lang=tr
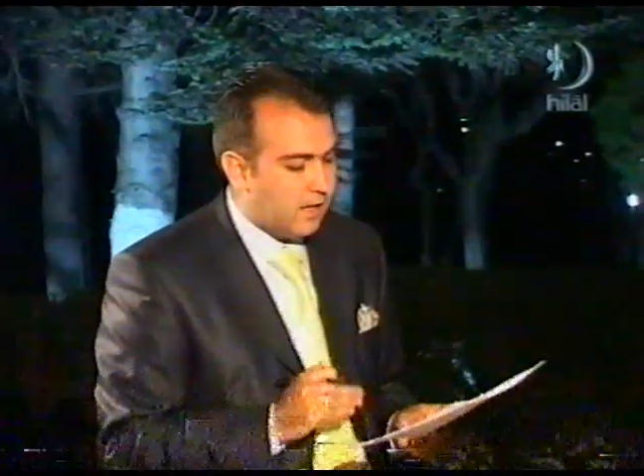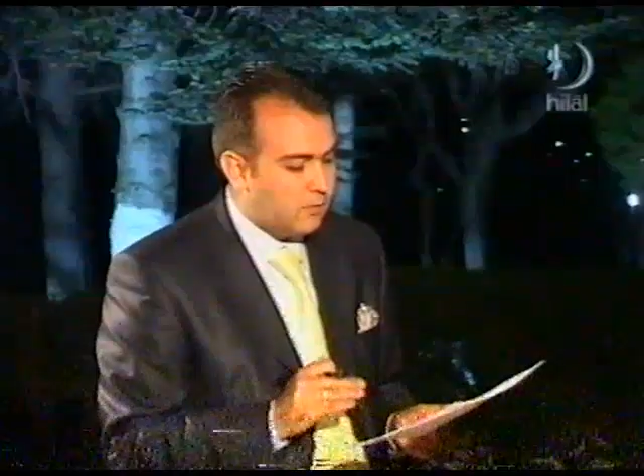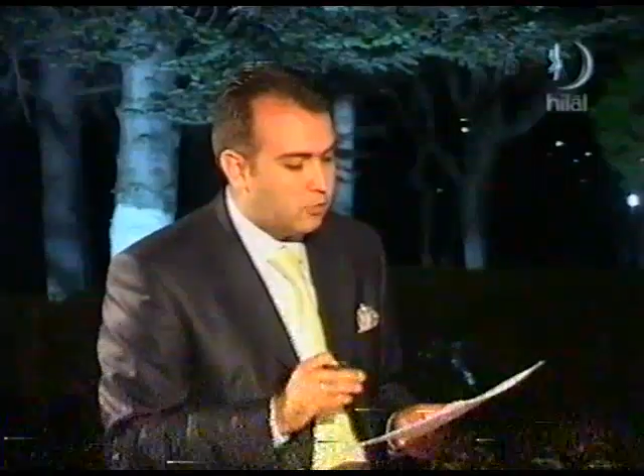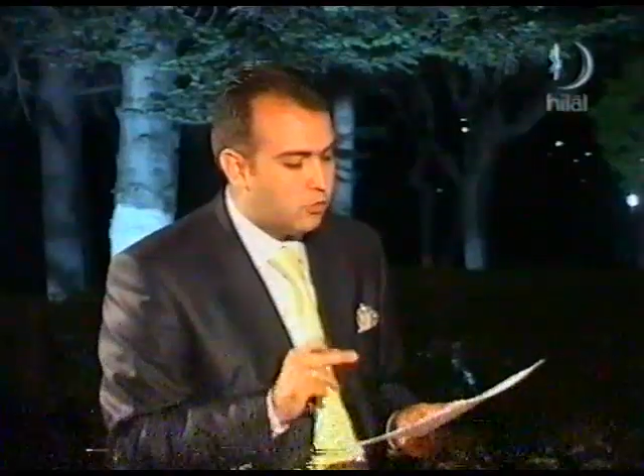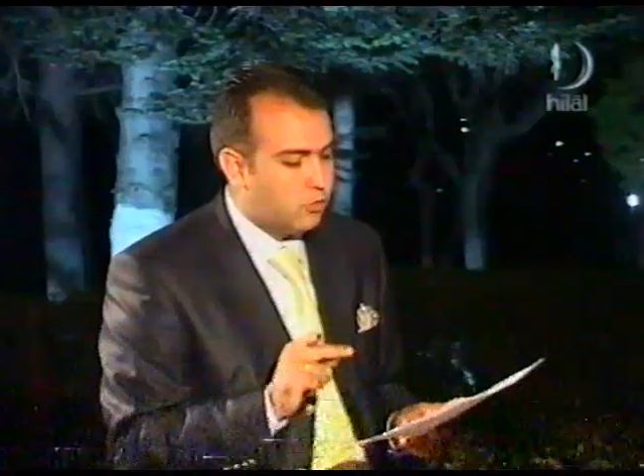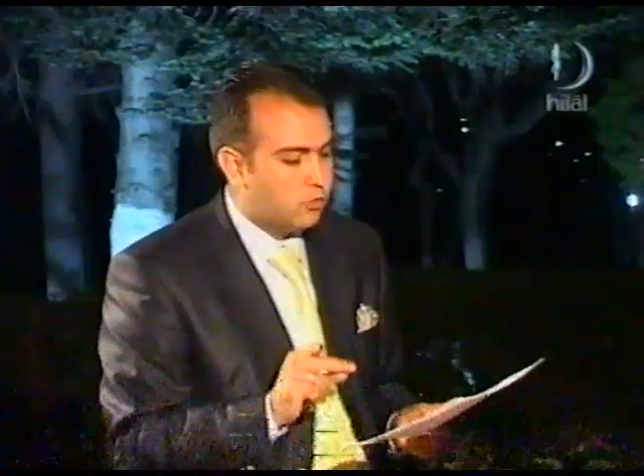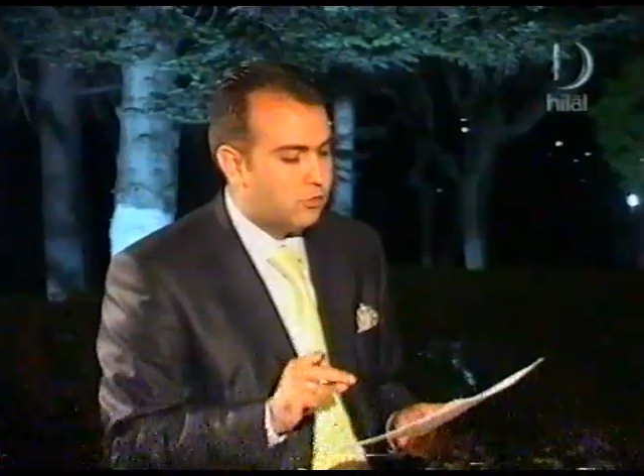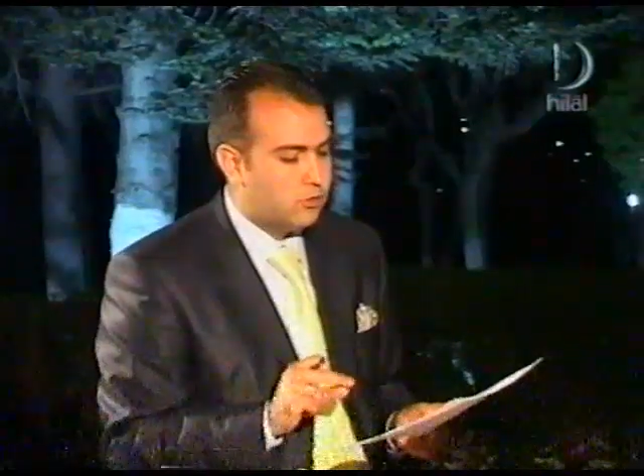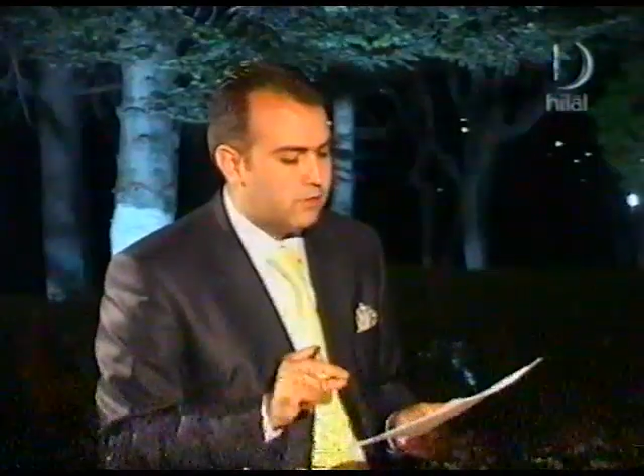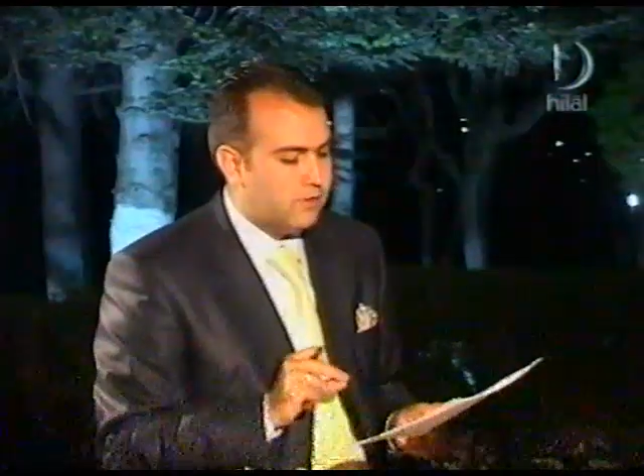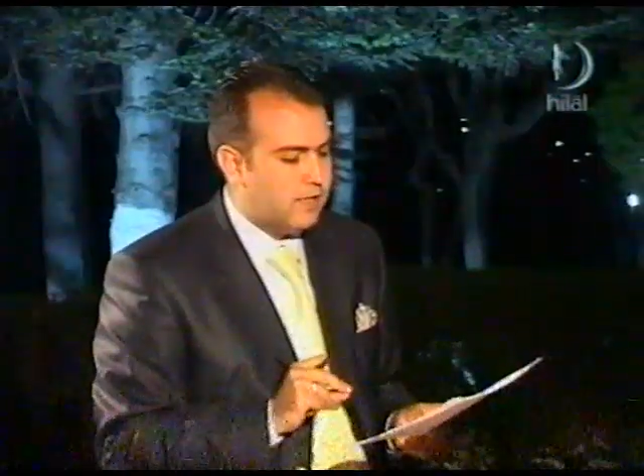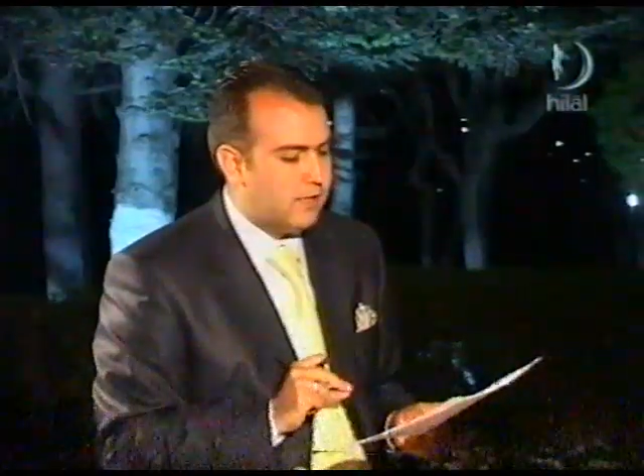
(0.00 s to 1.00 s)
almış
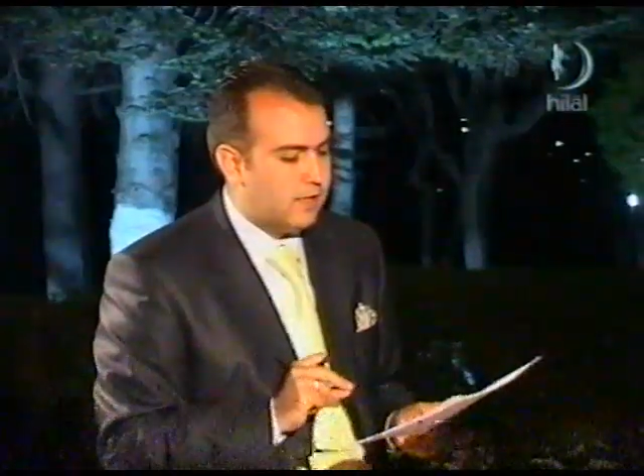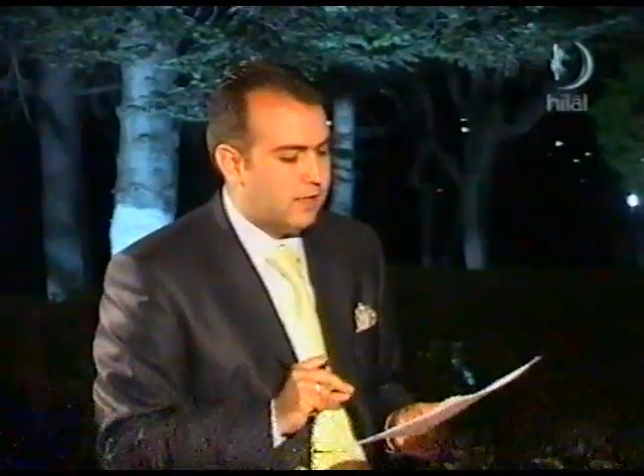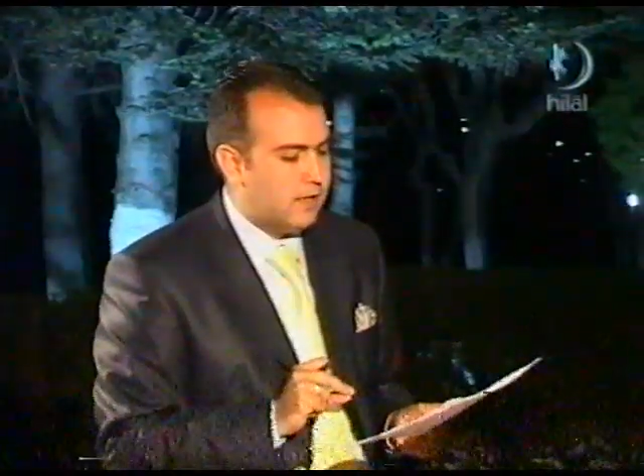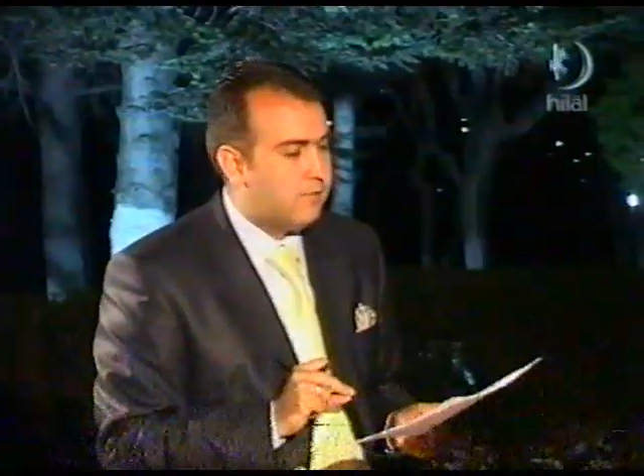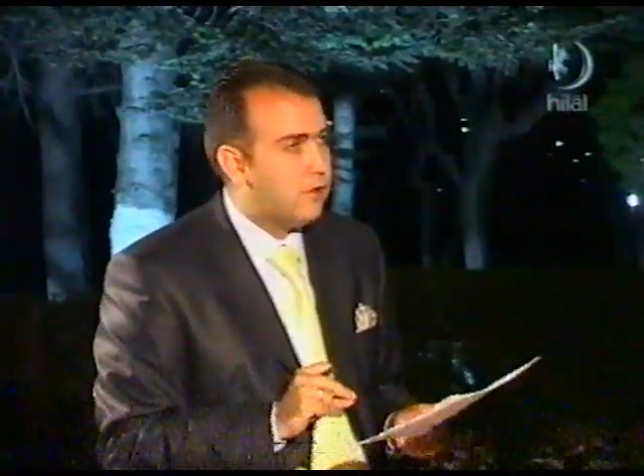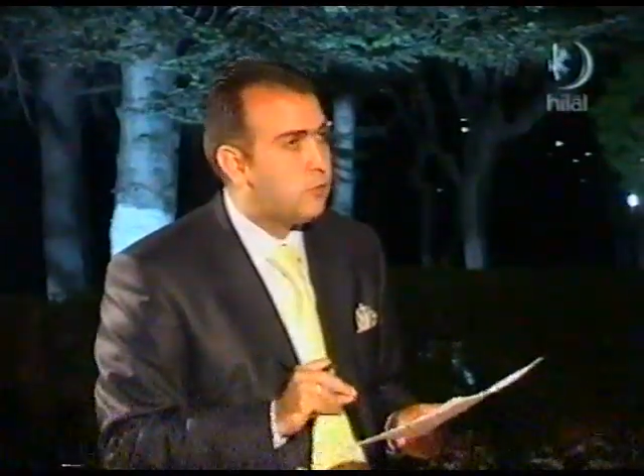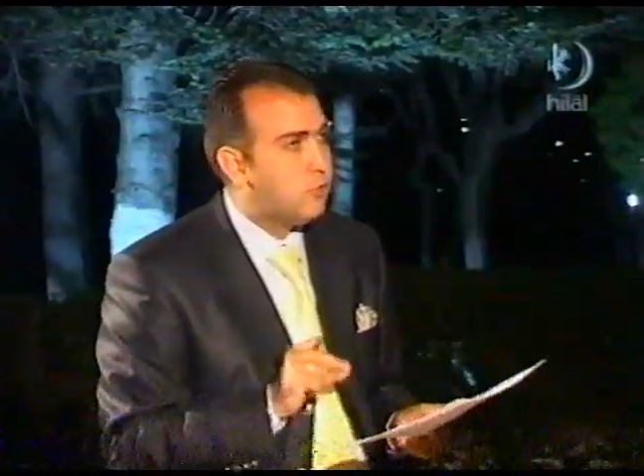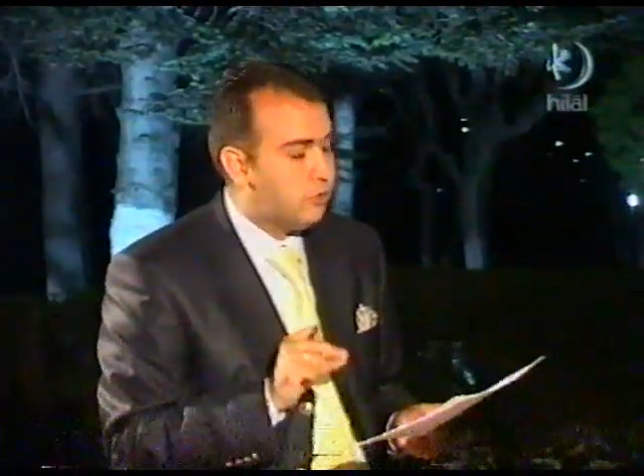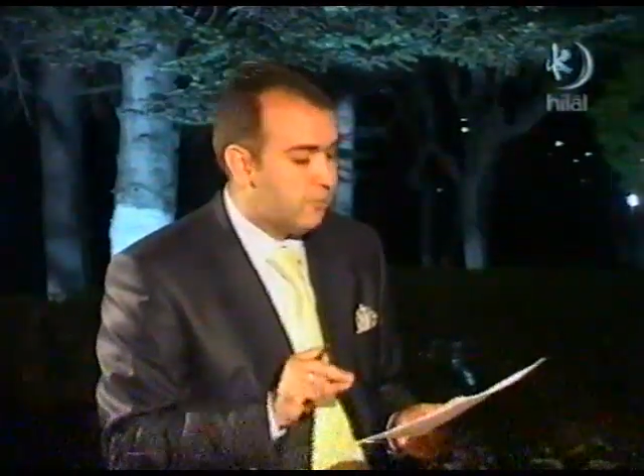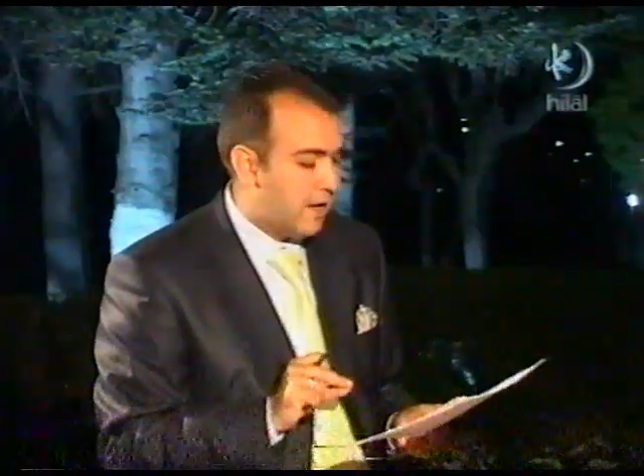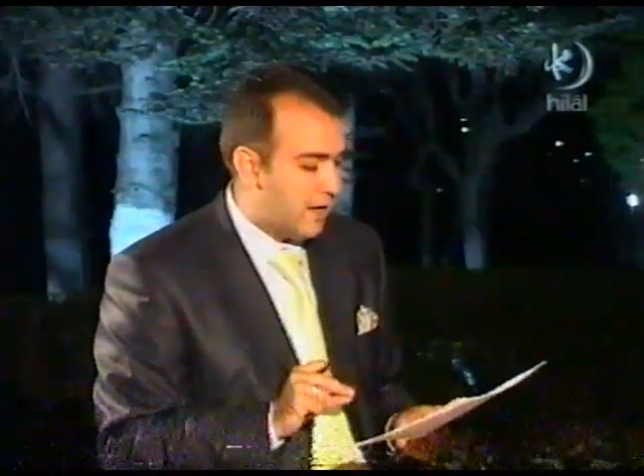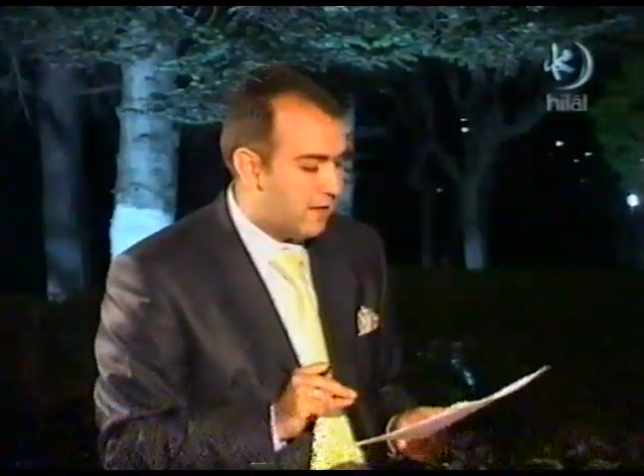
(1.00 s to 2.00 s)
olduğunuz villalar ve
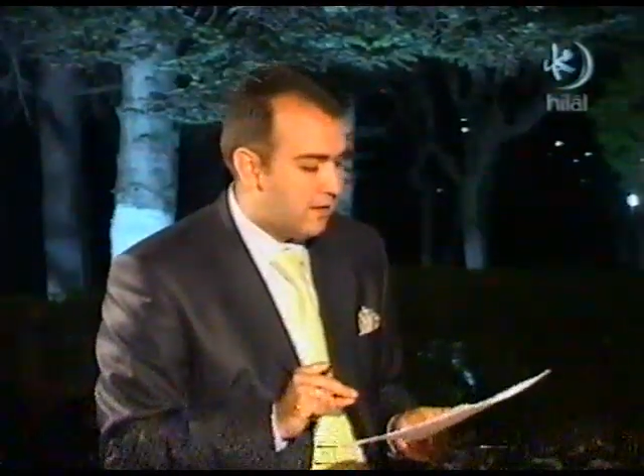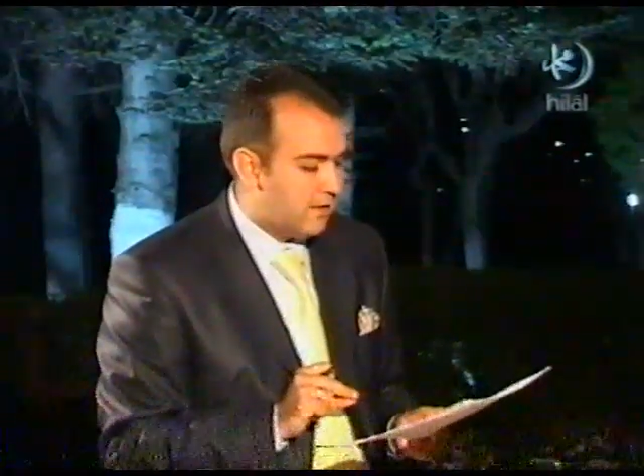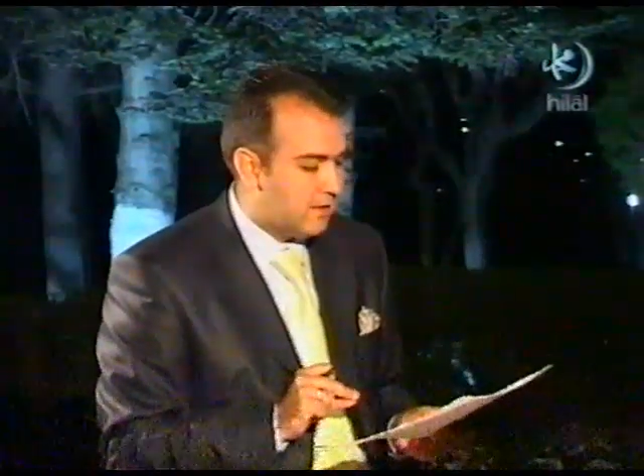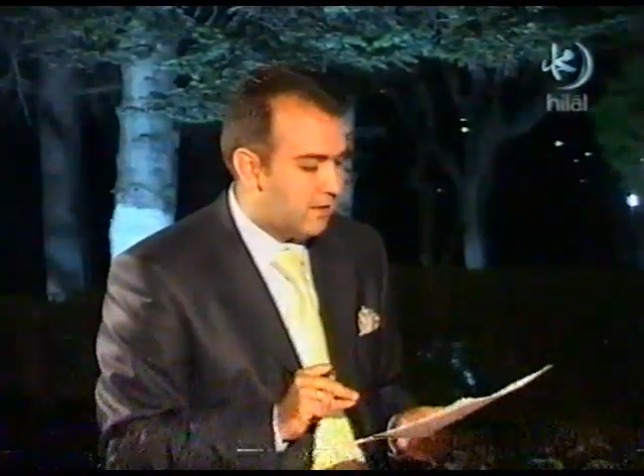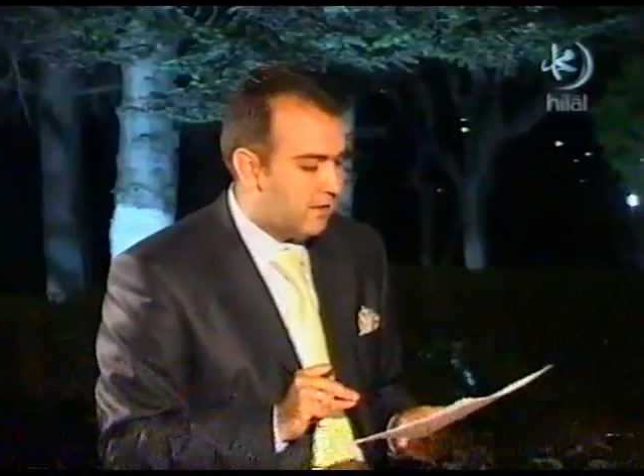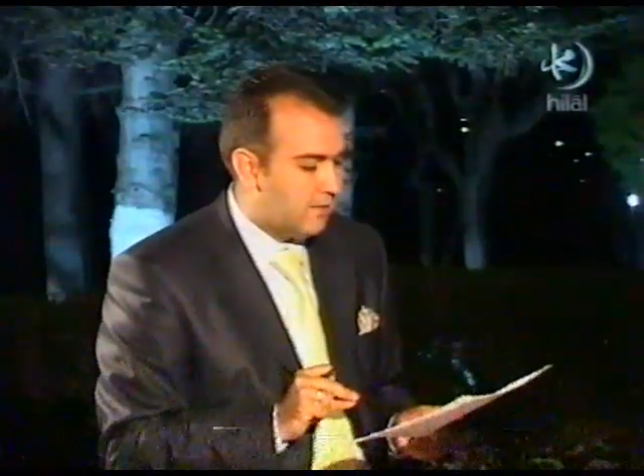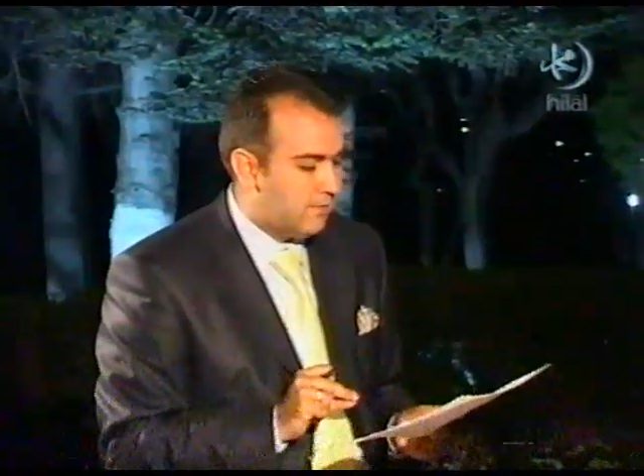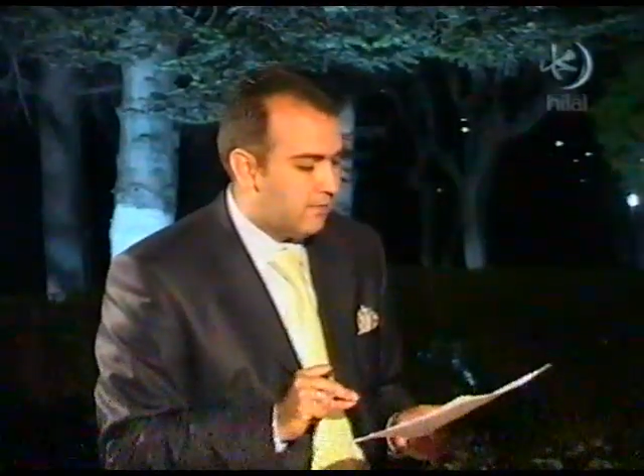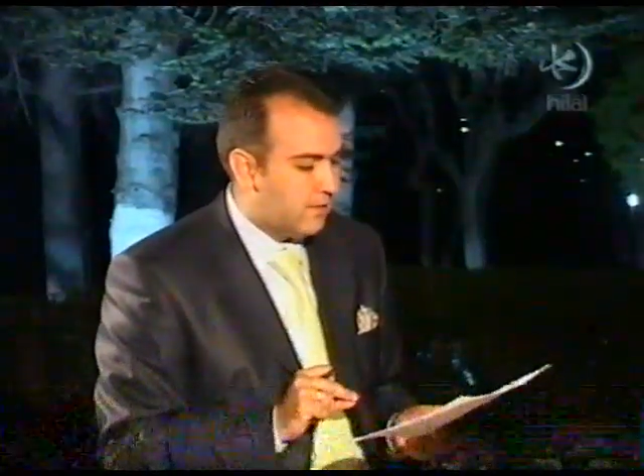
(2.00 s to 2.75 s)
kür merkezi